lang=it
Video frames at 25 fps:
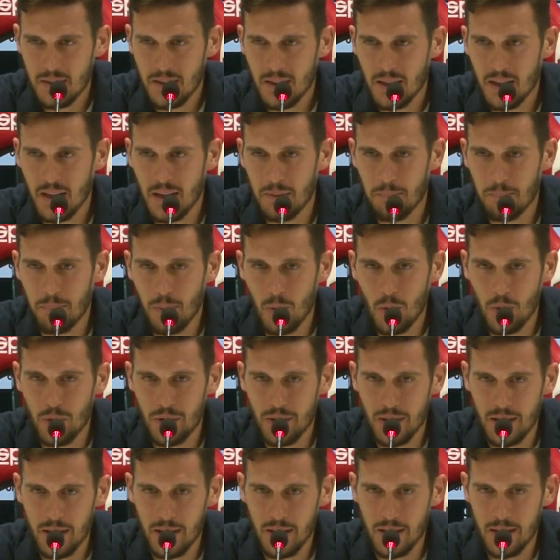e
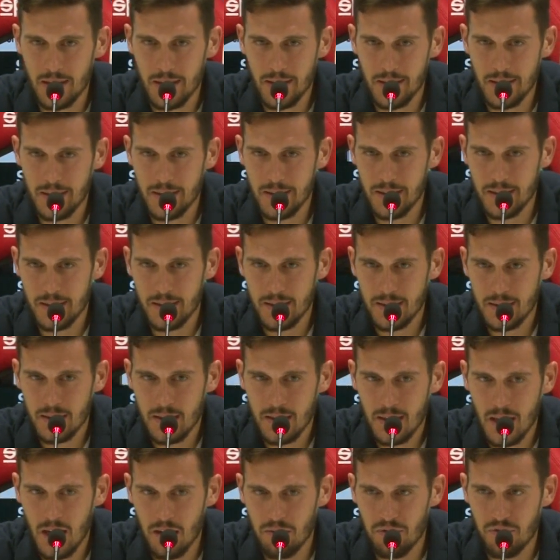poi
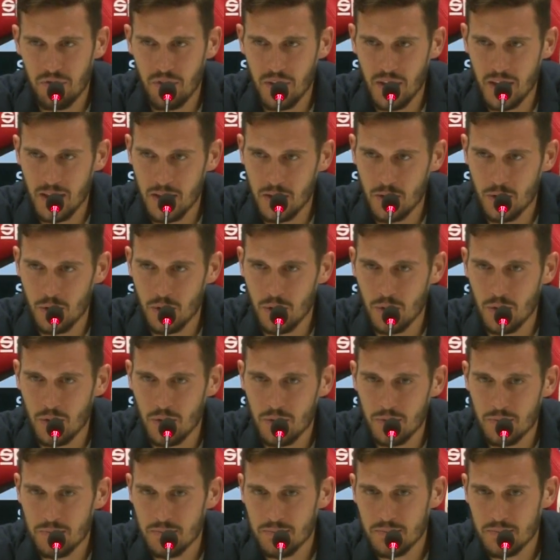a freddo